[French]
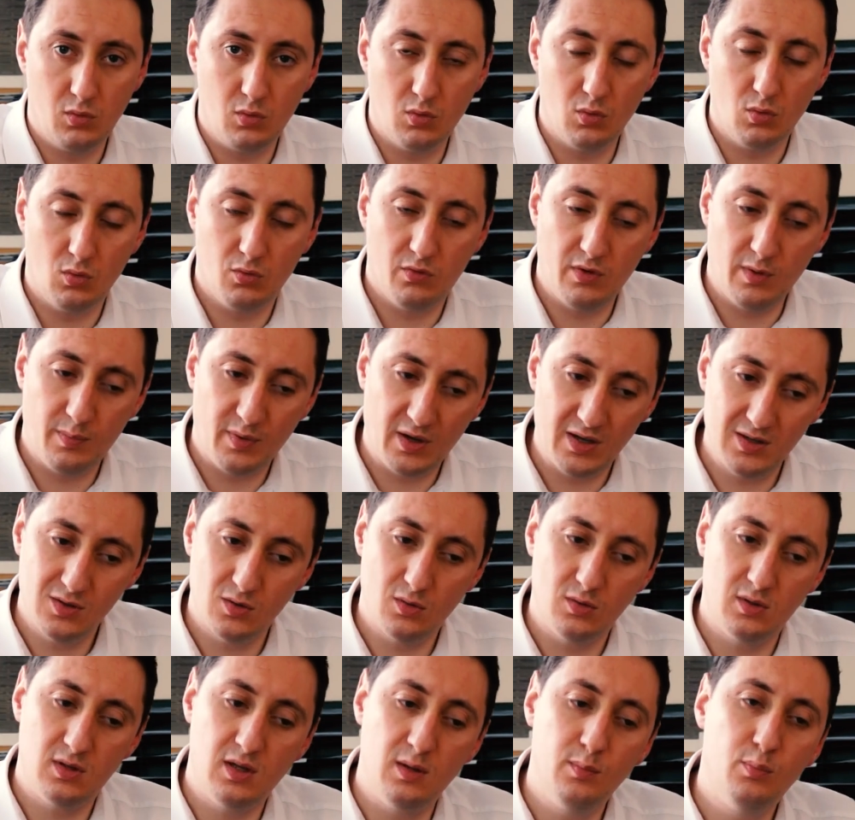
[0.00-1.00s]
l'on va
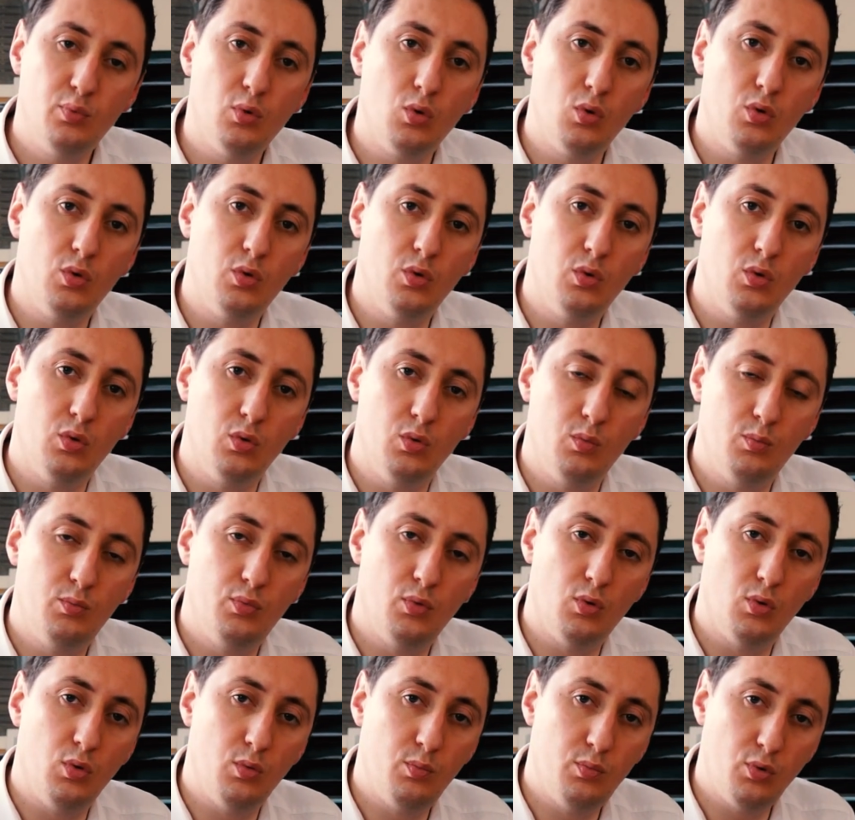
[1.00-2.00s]
présenter pour le,
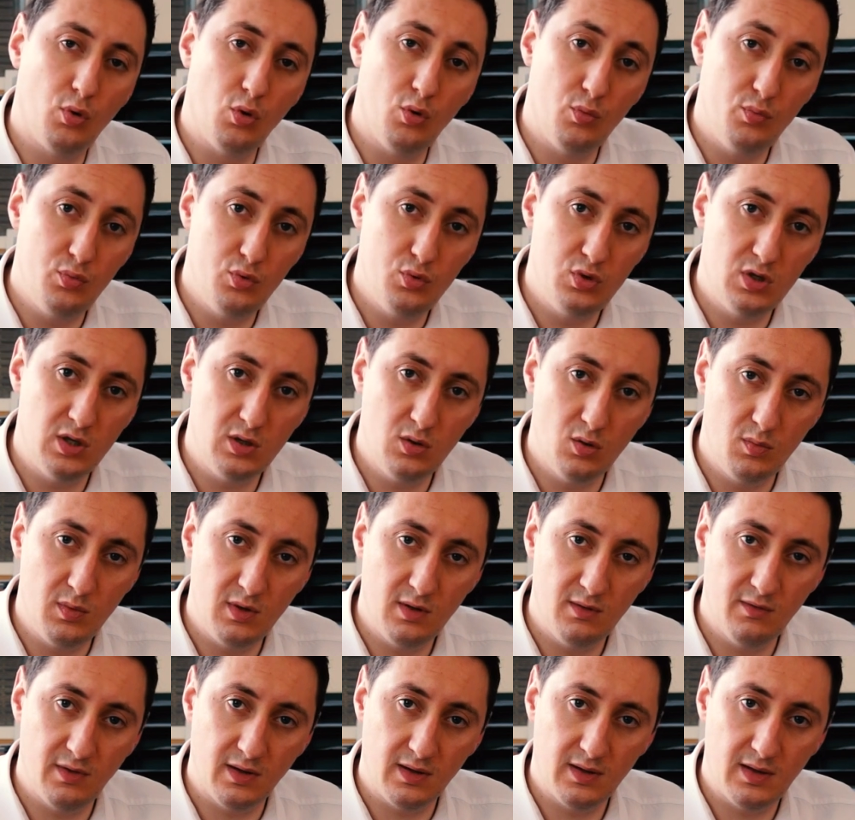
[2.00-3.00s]
pour budget
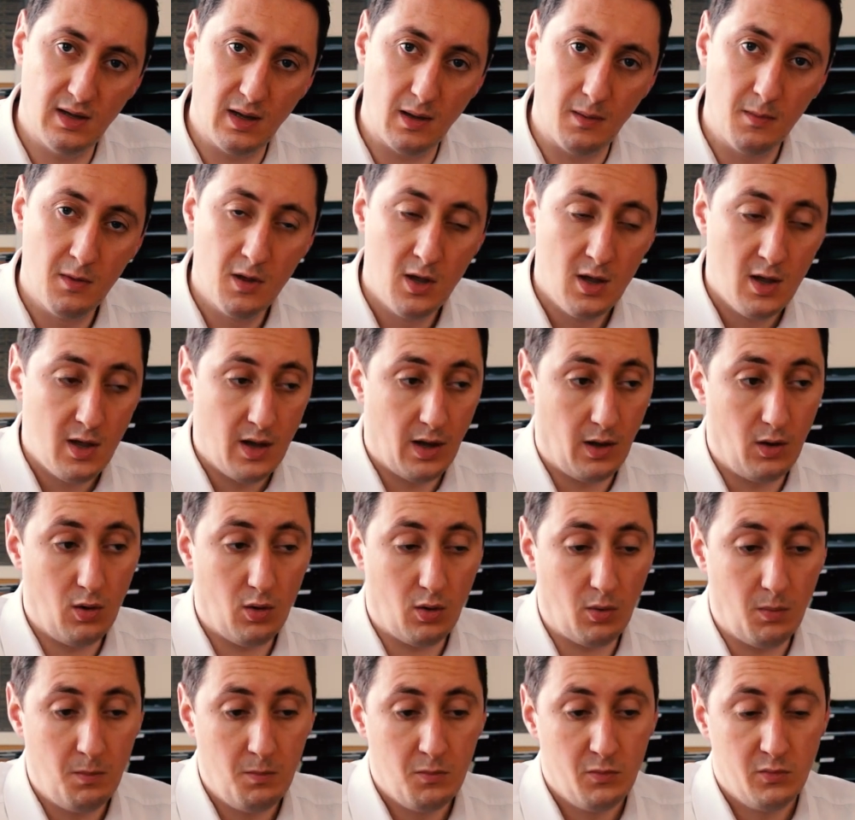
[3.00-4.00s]
2021.
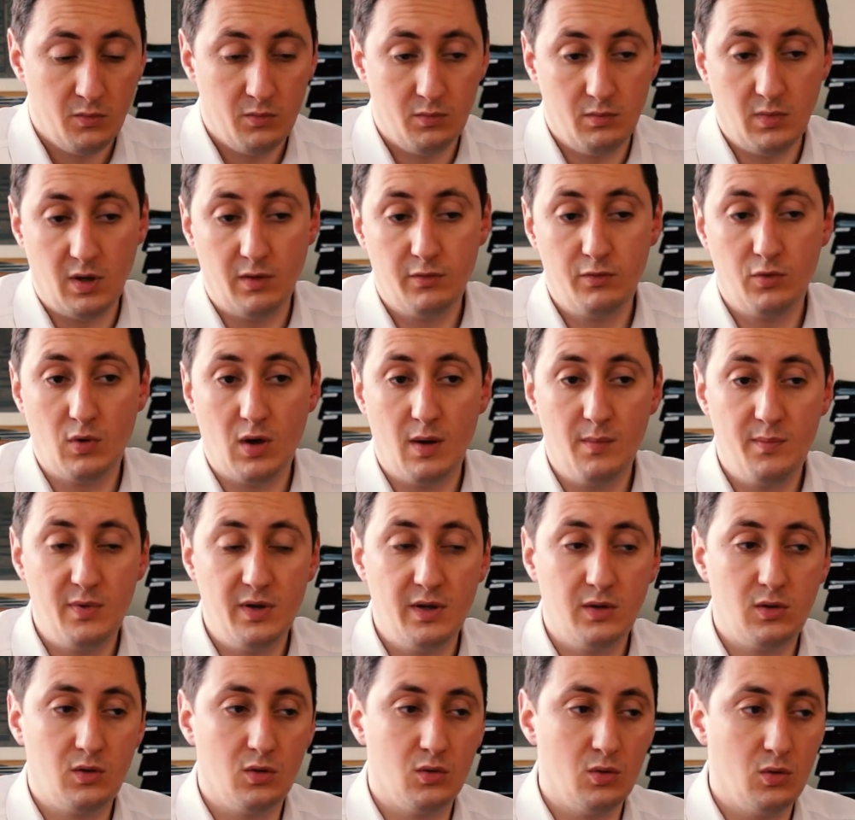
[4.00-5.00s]
Alors, ben, vous
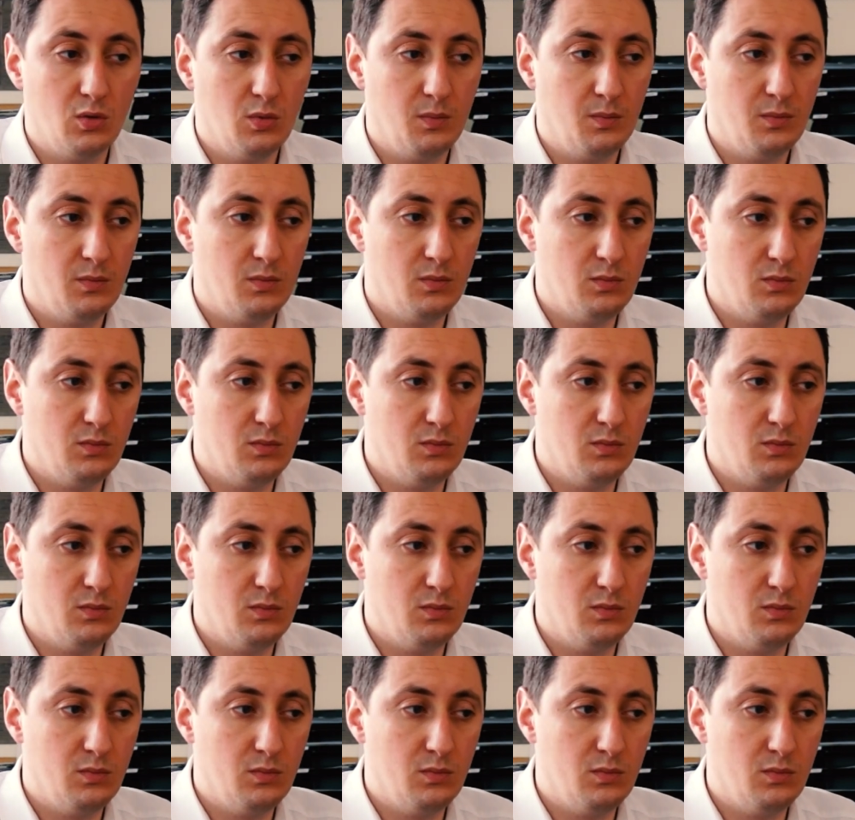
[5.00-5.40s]
rappelez que